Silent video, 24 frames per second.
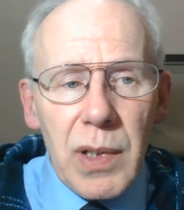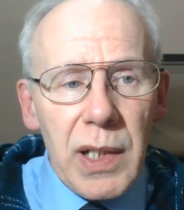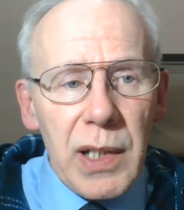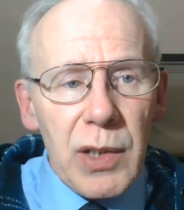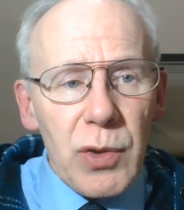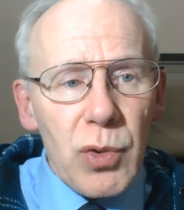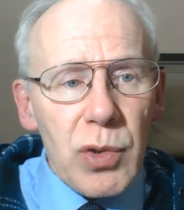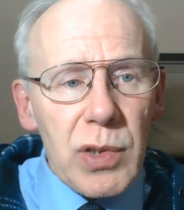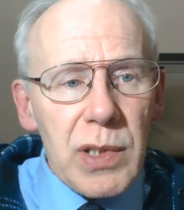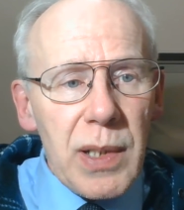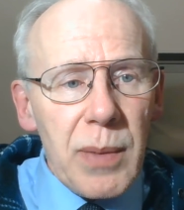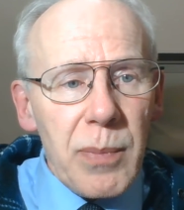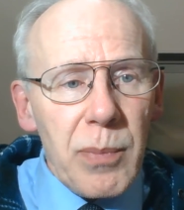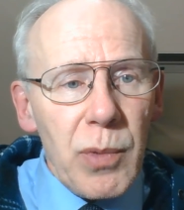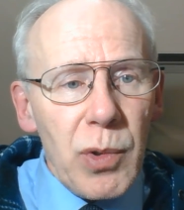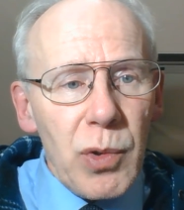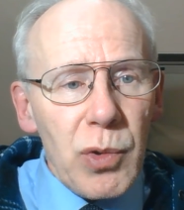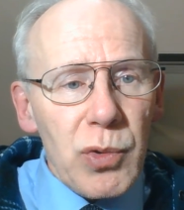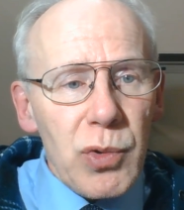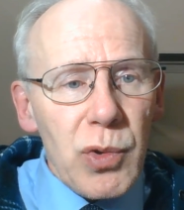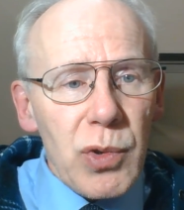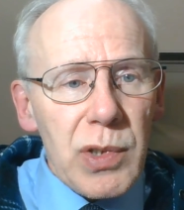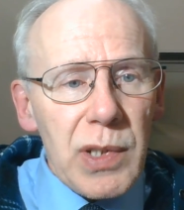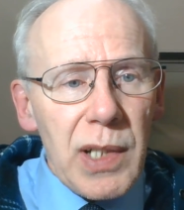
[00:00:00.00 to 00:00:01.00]
Et
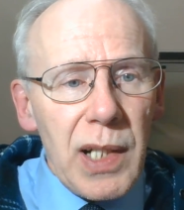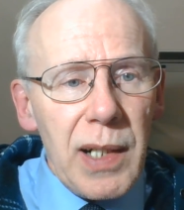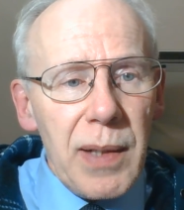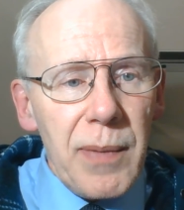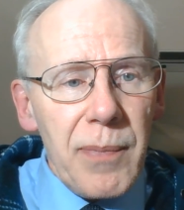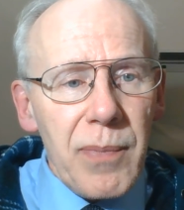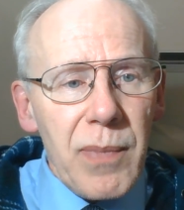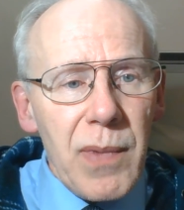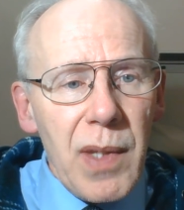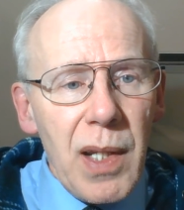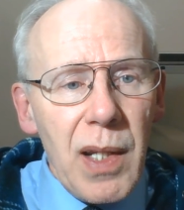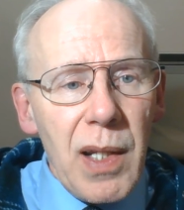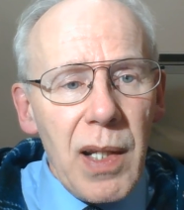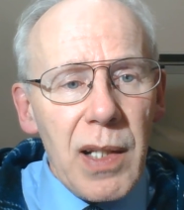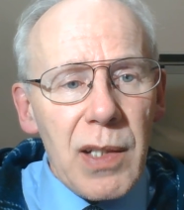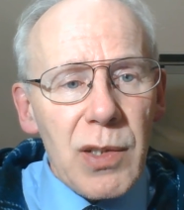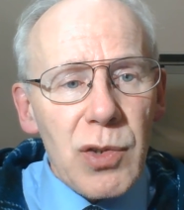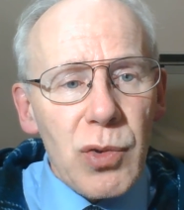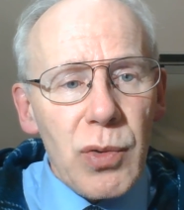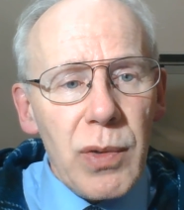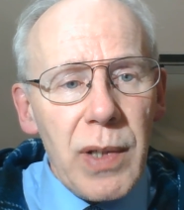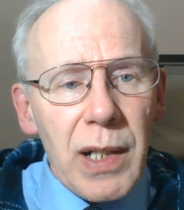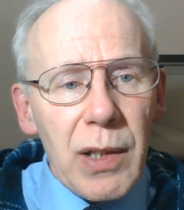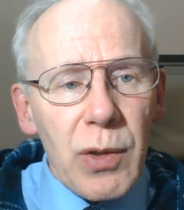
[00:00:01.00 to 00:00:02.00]
deuxièmement, ce sera
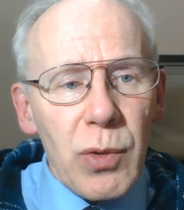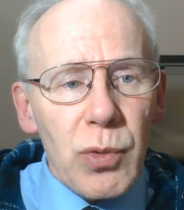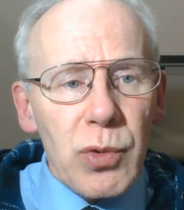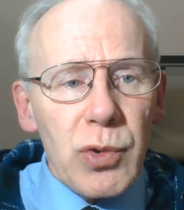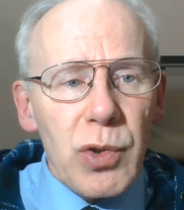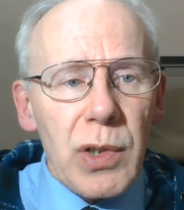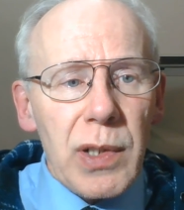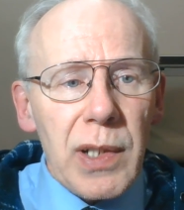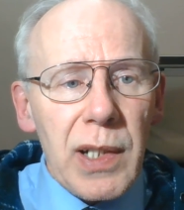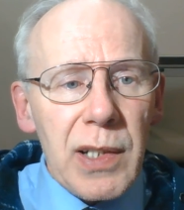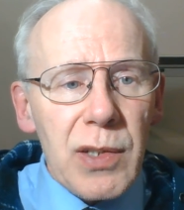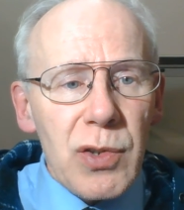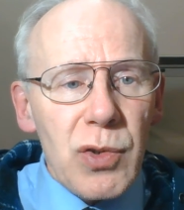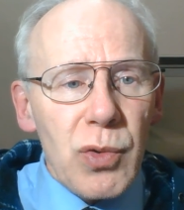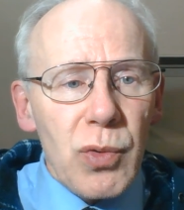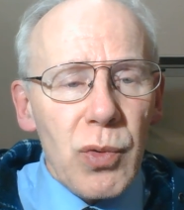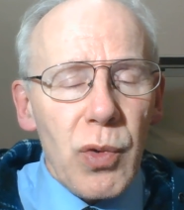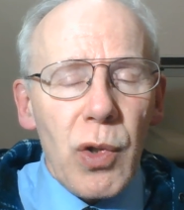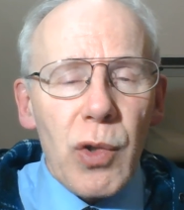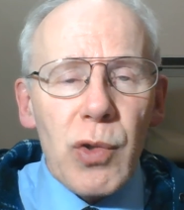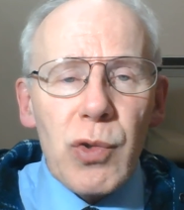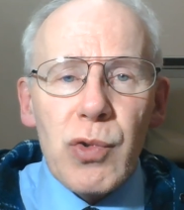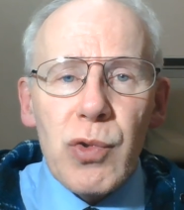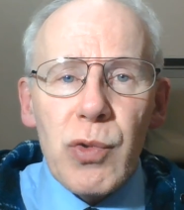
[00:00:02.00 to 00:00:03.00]
est-ce que la
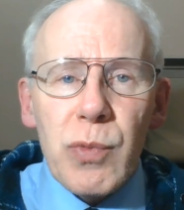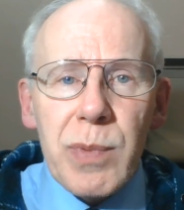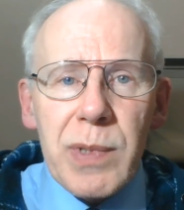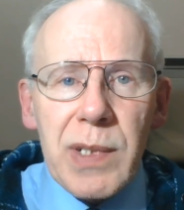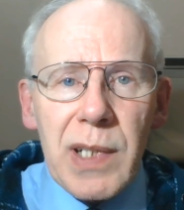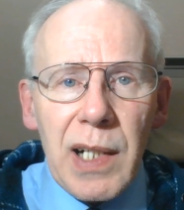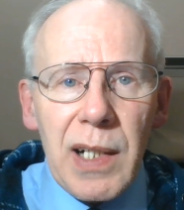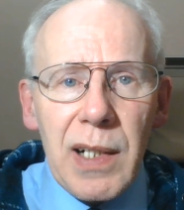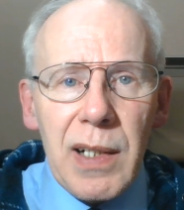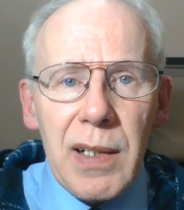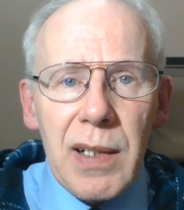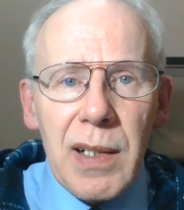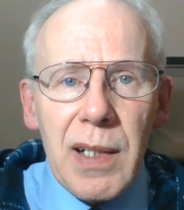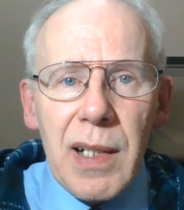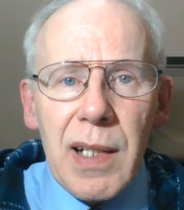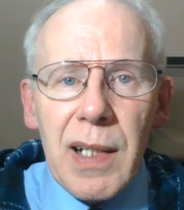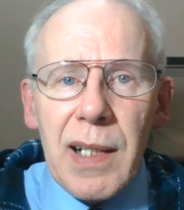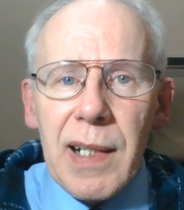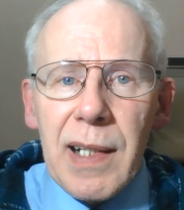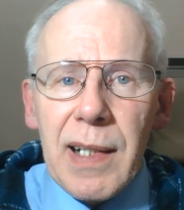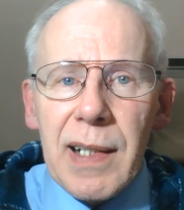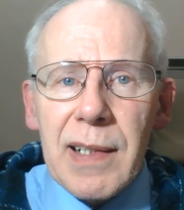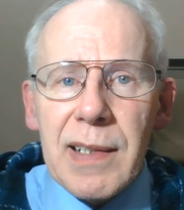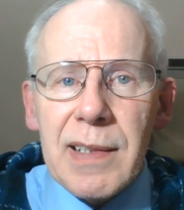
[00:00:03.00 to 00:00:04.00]
concentration en substrat
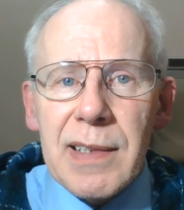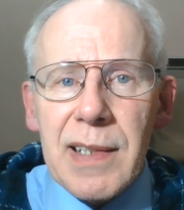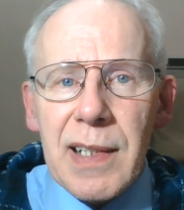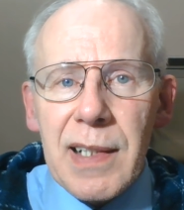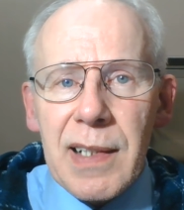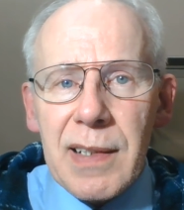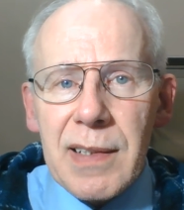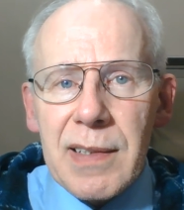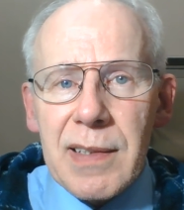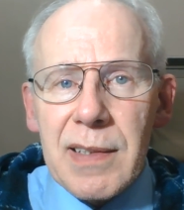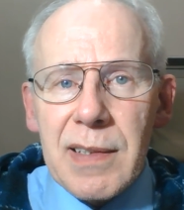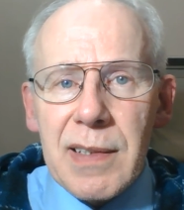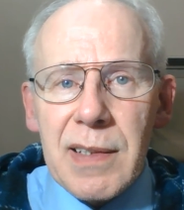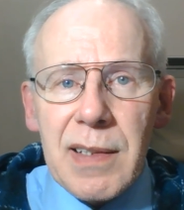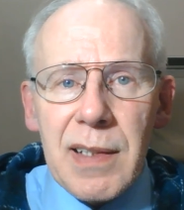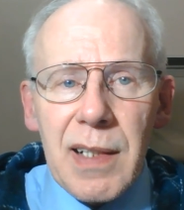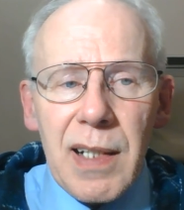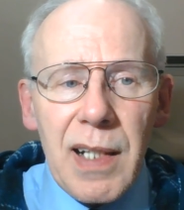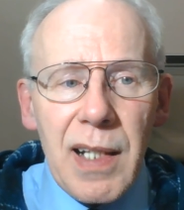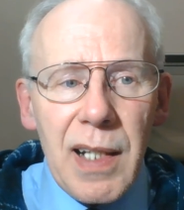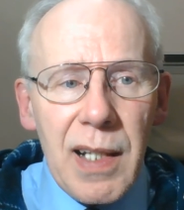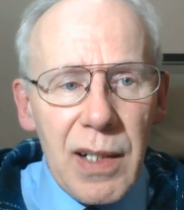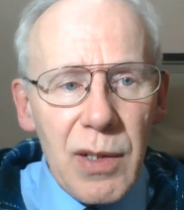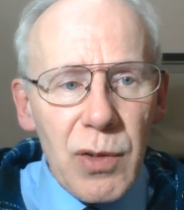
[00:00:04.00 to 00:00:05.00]
exerce
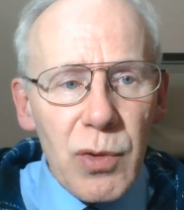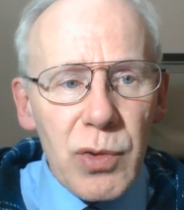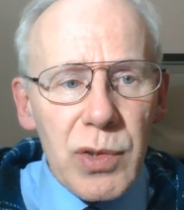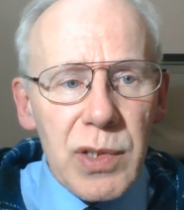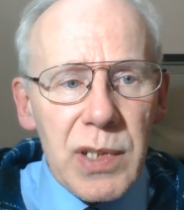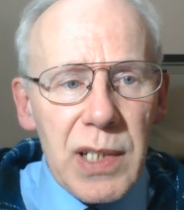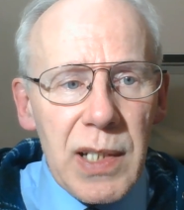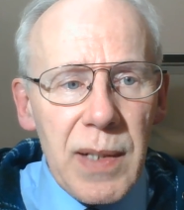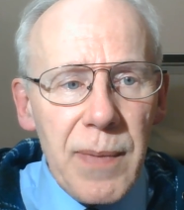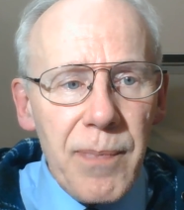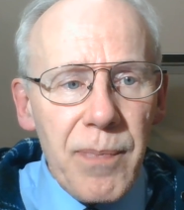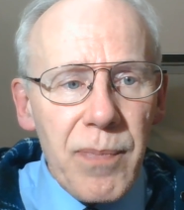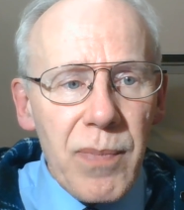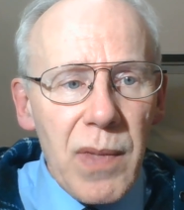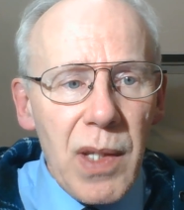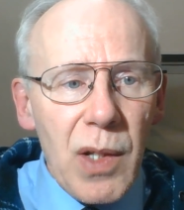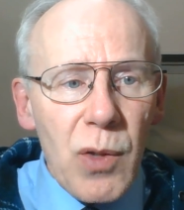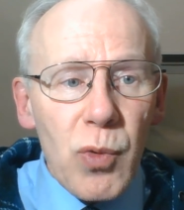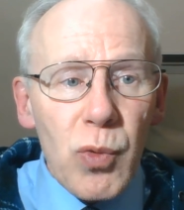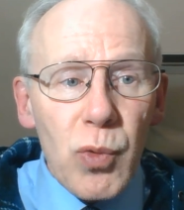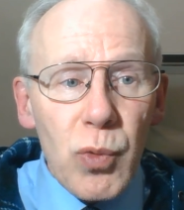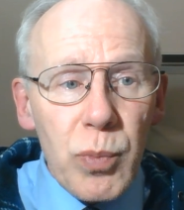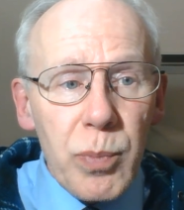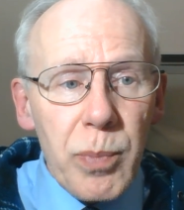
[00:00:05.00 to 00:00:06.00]
elle aussi
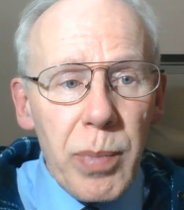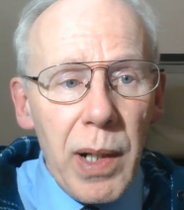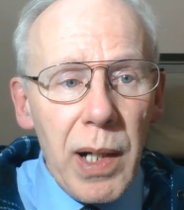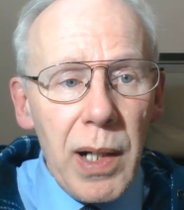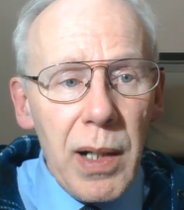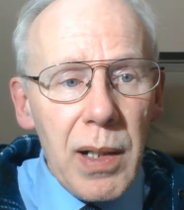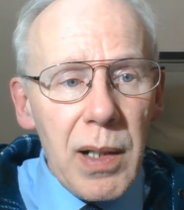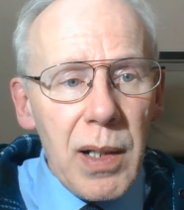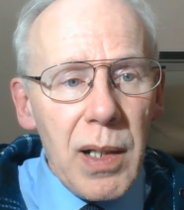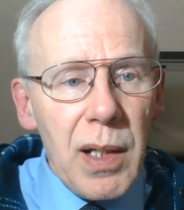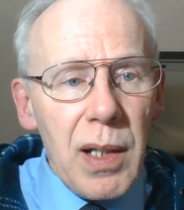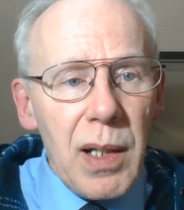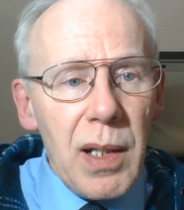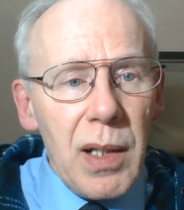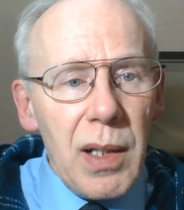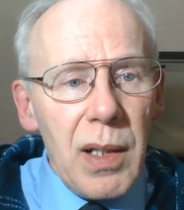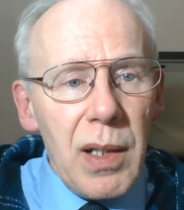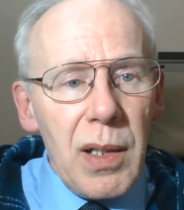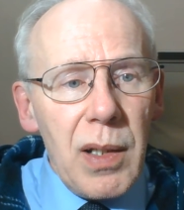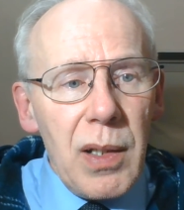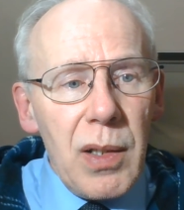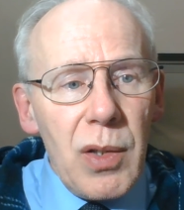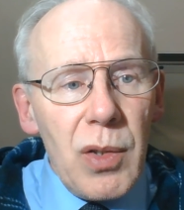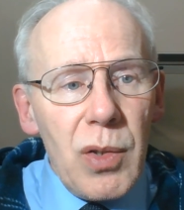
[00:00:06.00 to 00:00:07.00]
ou pas
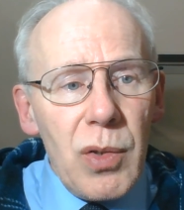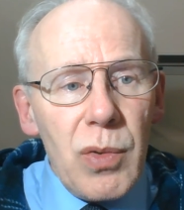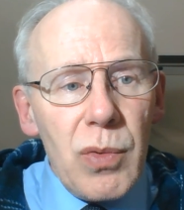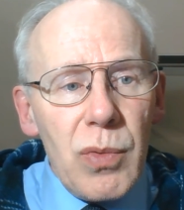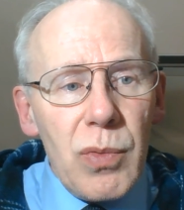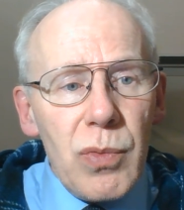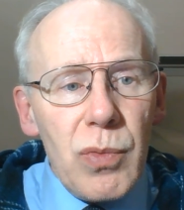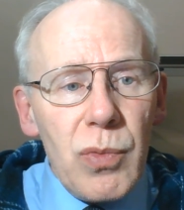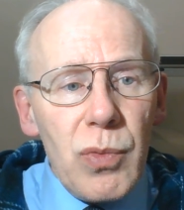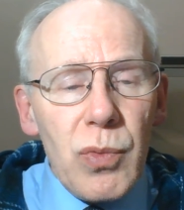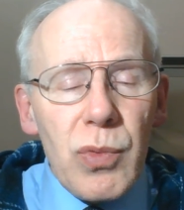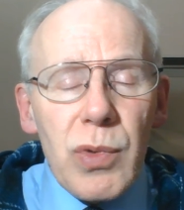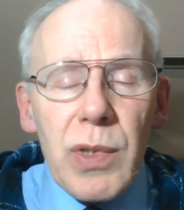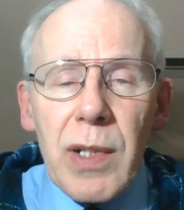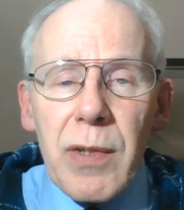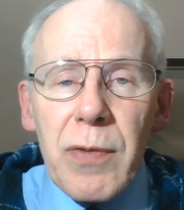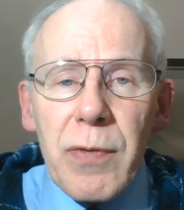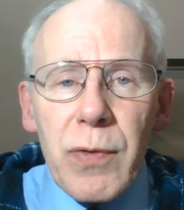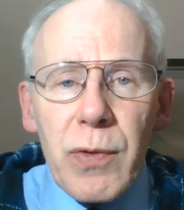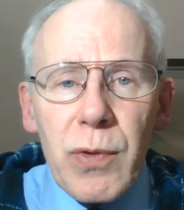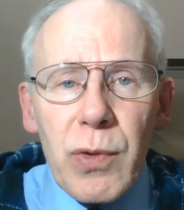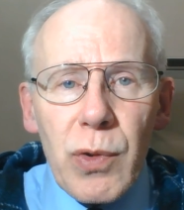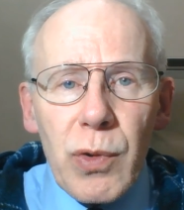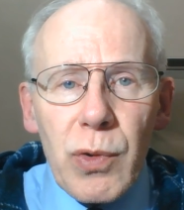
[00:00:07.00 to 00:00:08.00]
une
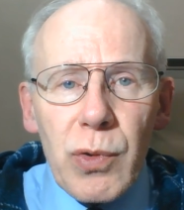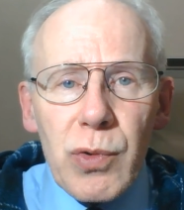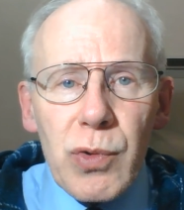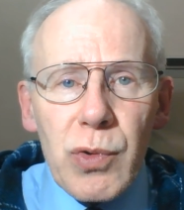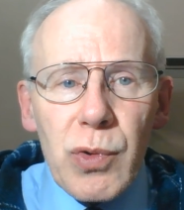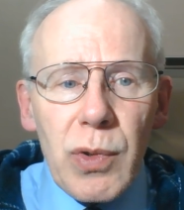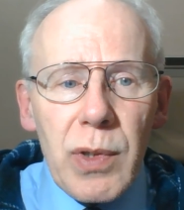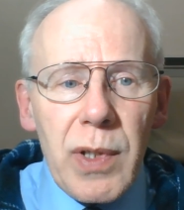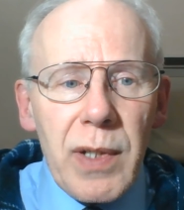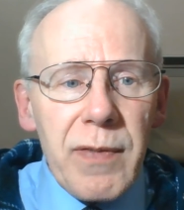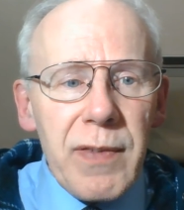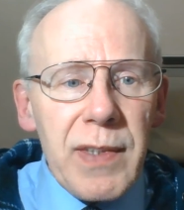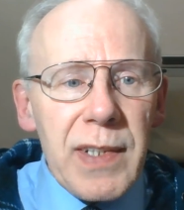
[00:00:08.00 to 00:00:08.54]
influence sur la